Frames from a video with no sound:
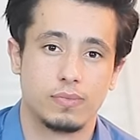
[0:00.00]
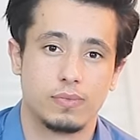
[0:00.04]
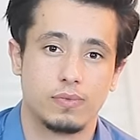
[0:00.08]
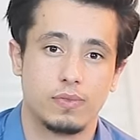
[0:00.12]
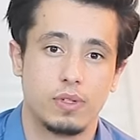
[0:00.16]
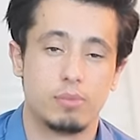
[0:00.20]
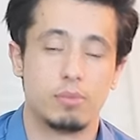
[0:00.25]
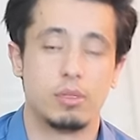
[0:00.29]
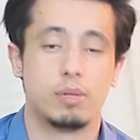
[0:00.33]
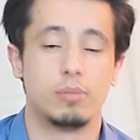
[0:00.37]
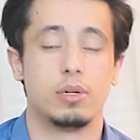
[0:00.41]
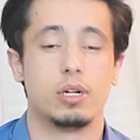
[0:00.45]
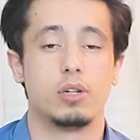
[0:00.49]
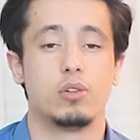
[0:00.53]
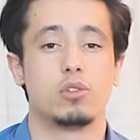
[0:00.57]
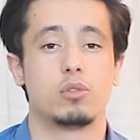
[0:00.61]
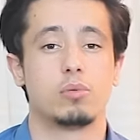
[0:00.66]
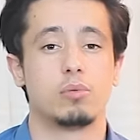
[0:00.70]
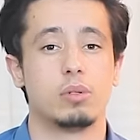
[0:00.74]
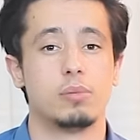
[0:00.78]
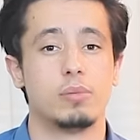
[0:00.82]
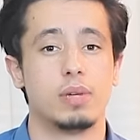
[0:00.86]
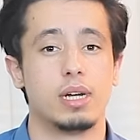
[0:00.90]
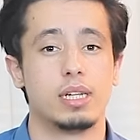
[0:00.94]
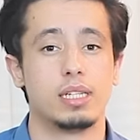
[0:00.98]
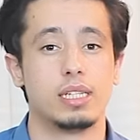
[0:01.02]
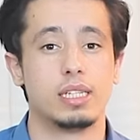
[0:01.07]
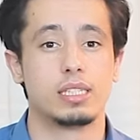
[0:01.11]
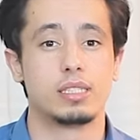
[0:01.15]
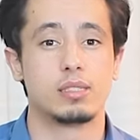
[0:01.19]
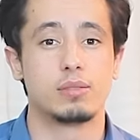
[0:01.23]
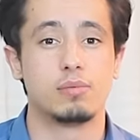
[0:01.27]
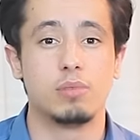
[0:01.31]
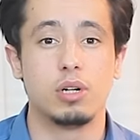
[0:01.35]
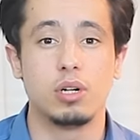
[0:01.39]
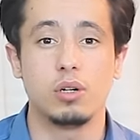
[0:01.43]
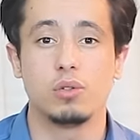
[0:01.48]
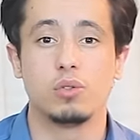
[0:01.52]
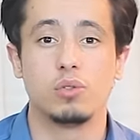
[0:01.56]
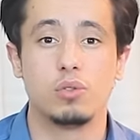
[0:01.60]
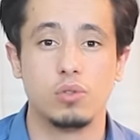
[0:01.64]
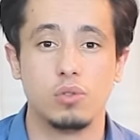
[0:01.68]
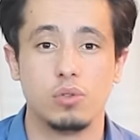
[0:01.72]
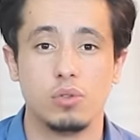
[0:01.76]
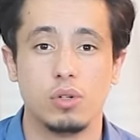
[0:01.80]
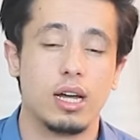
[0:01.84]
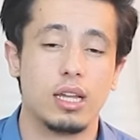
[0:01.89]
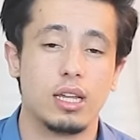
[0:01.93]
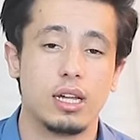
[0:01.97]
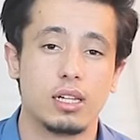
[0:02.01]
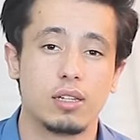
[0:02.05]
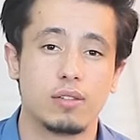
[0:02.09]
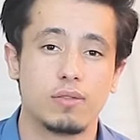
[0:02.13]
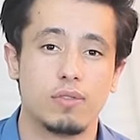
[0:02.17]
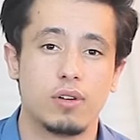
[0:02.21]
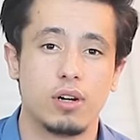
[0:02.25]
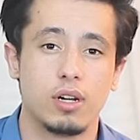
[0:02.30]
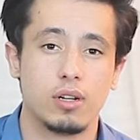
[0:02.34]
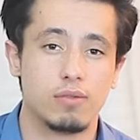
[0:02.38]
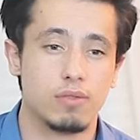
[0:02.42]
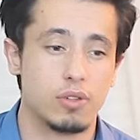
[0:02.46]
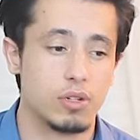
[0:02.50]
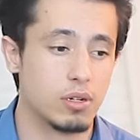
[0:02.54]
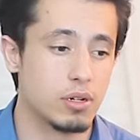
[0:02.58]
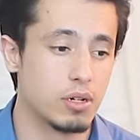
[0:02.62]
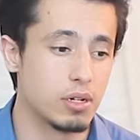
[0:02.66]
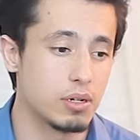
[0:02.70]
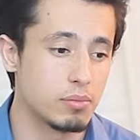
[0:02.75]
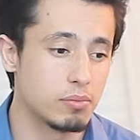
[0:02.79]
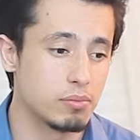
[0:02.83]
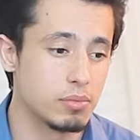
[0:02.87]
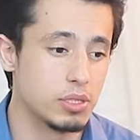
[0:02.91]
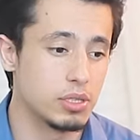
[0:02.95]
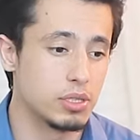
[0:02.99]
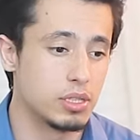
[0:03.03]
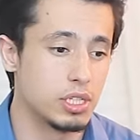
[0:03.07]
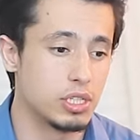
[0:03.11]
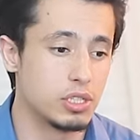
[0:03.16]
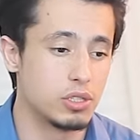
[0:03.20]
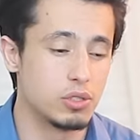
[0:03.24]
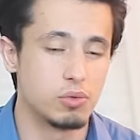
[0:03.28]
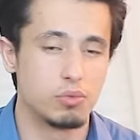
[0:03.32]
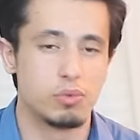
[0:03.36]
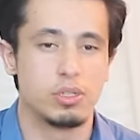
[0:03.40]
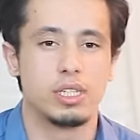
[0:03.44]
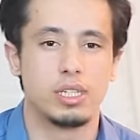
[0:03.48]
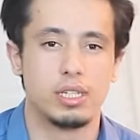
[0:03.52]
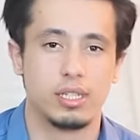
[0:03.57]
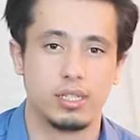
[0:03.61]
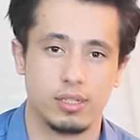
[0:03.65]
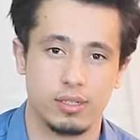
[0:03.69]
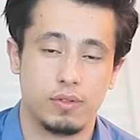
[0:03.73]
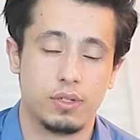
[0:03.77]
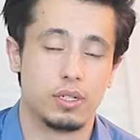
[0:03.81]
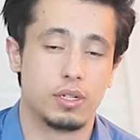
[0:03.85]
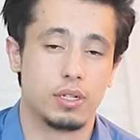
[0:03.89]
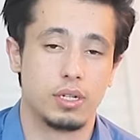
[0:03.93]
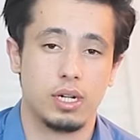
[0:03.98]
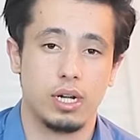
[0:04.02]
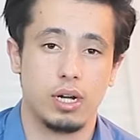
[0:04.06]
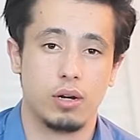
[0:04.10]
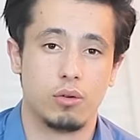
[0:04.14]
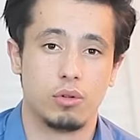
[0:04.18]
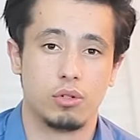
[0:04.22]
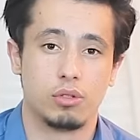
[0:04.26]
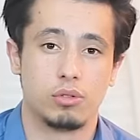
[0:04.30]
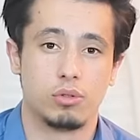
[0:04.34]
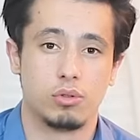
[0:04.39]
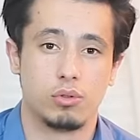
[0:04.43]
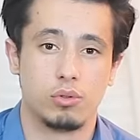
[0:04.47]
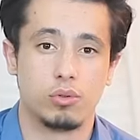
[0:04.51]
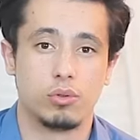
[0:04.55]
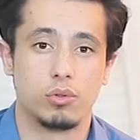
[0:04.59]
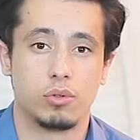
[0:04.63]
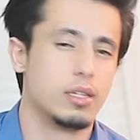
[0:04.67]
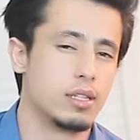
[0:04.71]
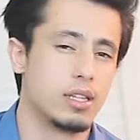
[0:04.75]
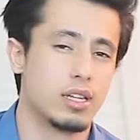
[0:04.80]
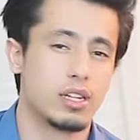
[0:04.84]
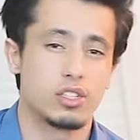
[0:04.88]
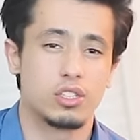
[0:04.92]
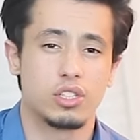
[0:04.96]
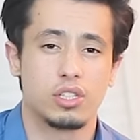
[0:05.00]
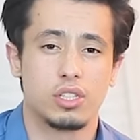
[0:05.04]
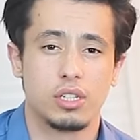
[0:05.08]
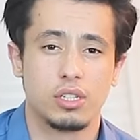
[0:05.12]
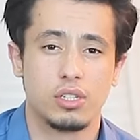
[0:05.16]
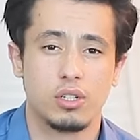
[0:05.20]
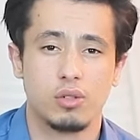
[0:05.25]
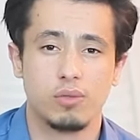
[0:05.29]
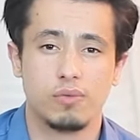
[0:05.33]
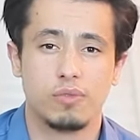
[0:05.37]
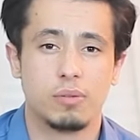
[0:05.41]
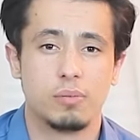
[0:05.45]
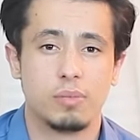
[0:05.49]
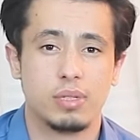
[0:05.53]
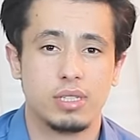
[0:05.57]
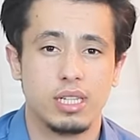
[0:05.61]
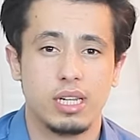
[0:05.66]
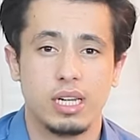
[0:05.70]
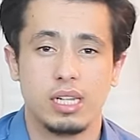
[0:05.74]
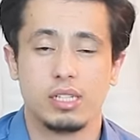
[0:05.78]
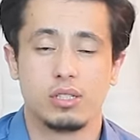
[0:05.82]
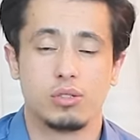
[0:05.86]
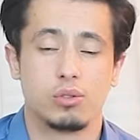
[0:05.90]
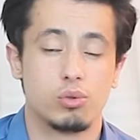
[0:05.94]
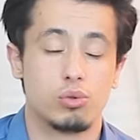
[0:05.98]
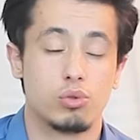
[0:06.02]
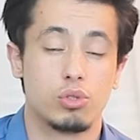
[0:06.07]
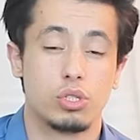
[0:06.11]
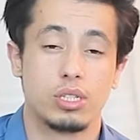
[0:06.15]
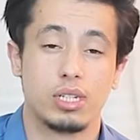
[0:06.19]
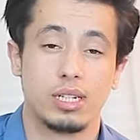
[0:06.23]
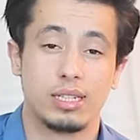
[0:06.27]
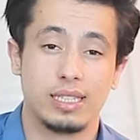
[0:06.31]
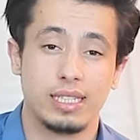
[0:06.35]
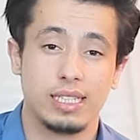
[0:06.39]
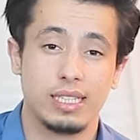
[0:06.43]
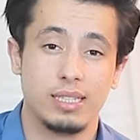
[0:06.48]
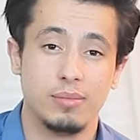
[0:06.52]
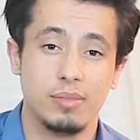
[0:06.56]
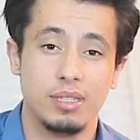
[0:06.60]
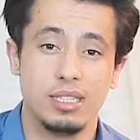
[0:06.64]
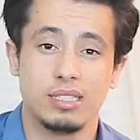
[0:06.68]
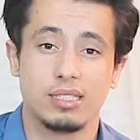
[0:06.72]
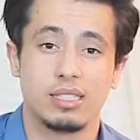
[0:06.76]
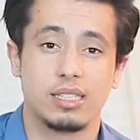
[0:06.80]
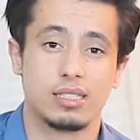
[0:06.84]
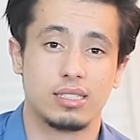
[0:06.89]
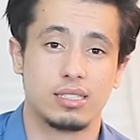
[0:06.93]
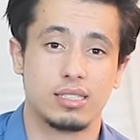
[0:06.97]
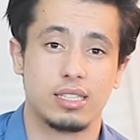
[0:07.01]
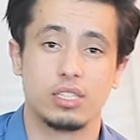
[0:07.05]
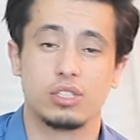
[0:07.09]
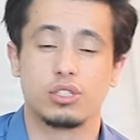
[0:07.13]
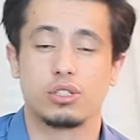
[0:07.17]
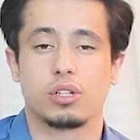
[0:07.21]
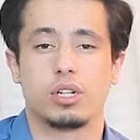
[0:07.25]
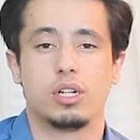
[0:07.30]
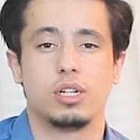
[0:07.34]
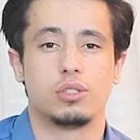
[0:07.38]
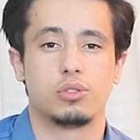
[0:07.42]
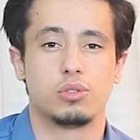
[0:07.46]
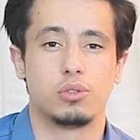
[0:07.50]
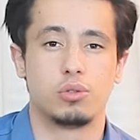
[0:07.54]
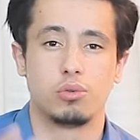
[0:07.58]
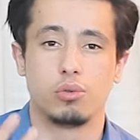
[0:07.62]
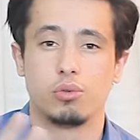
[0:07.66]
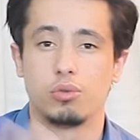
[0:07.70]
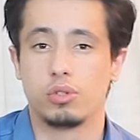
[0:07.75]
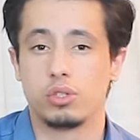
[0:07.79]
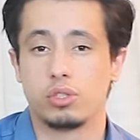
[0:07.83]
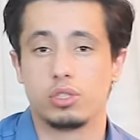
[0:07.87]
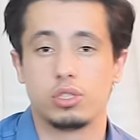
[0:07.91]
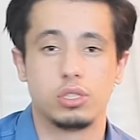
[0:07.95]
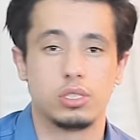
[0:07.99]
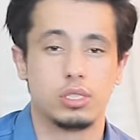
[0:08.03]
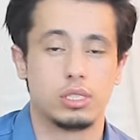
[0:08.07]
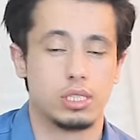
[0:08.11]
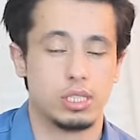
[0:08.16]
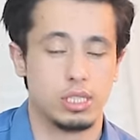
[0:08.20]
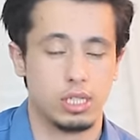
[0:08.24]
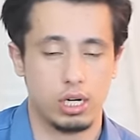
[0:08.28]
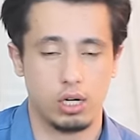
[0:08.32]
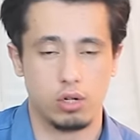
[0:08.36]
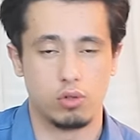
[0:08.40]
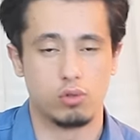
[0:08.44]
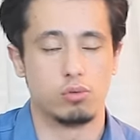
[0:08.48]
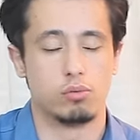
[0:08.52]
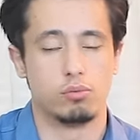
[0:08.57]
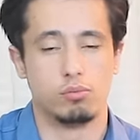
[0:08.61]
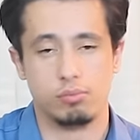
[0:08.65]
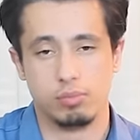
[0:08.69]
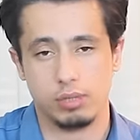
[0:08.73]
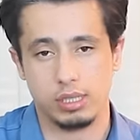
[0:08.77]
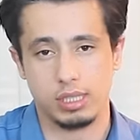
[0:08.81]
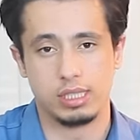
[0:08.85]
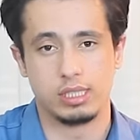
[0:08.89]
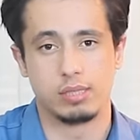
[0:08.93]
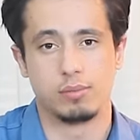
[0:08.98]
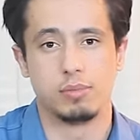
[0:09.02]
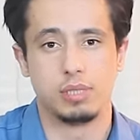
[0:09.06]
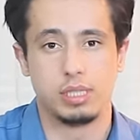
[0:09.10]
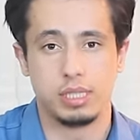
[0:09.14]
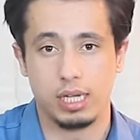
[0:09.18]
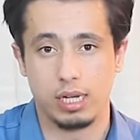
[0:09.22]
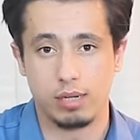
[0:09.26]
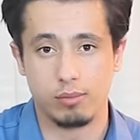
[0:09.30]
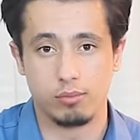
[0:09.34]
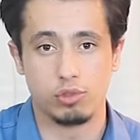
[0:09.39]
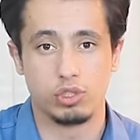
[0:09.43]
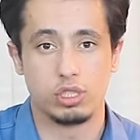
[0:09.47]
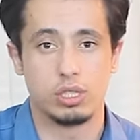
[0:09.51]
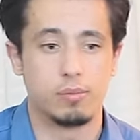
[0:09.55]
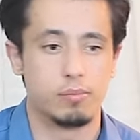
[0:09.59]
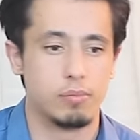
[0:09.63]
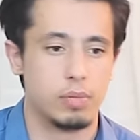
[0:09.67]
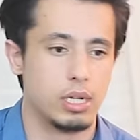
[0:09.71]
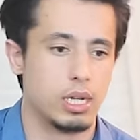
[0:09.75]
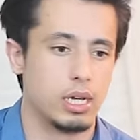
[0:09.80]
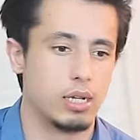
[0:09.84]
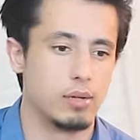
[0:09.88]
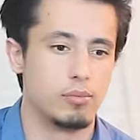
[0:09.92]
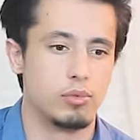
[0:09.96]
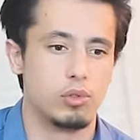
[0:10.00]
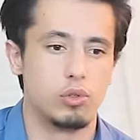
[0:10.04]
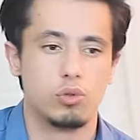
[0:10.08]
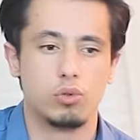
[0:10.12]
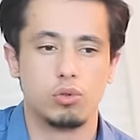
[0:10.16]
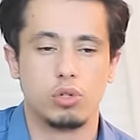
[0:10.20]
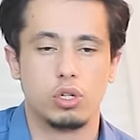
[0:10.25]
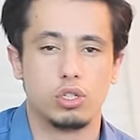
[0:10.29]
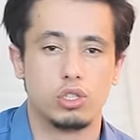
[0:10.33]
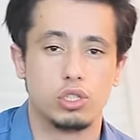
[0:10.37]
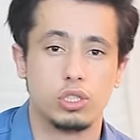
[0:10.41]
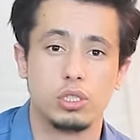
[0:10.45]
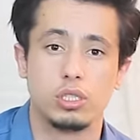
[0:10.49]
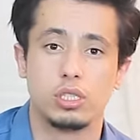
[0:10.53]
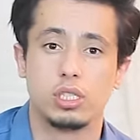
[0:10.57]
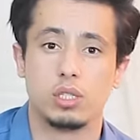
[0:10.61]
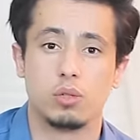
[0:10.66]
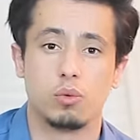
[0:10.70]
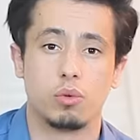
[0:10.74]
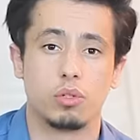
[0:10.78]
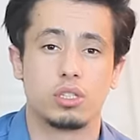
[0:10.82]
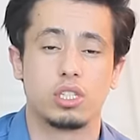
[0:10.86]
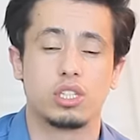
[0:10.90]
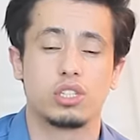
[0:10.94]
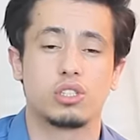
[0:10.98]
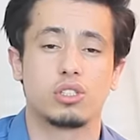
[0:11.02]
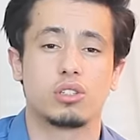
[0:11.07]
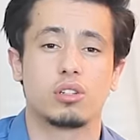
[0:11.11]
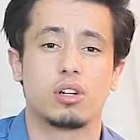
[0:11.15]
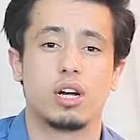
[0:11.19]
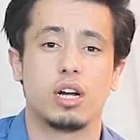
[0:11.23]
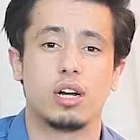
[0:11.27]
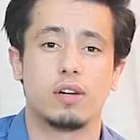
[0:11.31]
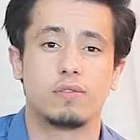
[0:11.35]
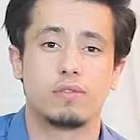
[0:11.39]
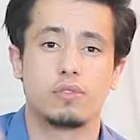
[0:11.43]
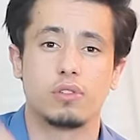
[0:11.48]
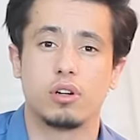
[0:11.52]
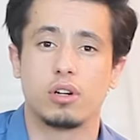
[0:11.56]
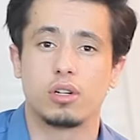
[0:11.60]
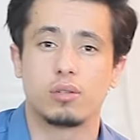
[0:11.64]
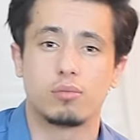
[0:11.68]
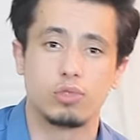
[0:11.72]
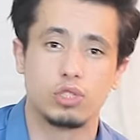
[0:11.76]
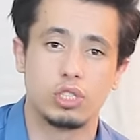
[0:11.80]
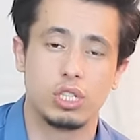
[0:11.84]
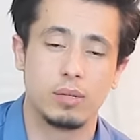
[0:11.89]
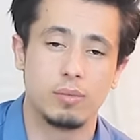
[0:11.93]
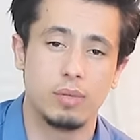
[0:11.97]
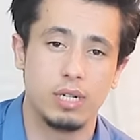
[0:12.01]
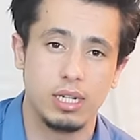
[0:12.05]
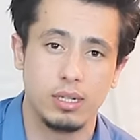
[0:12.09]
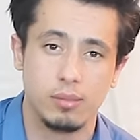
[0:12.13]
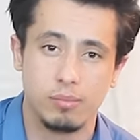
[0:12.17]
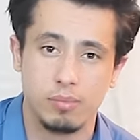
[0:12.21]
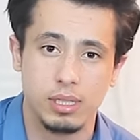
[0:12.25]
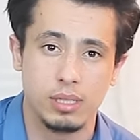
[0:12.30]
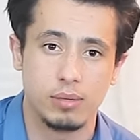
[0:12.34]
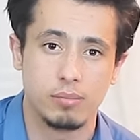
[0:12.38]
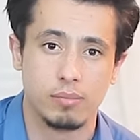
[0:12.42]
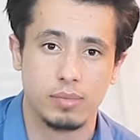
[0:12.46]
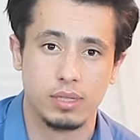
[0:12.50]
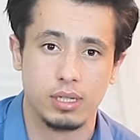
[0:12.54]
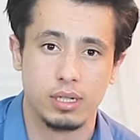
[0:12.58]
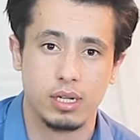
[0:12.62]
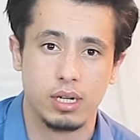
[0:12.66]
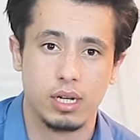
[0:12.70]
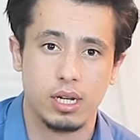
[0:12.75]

فما بالك بما يسمعه الأطفال في الغرب من تشويه فكري حول الشذوذ لدرجة أنهم في المدارس يوجد لديهم حصص تشرح الشذوذ الجنسي أو باسمه المجمل الميول الجنسي وتشرح أفكار مجتمع الميم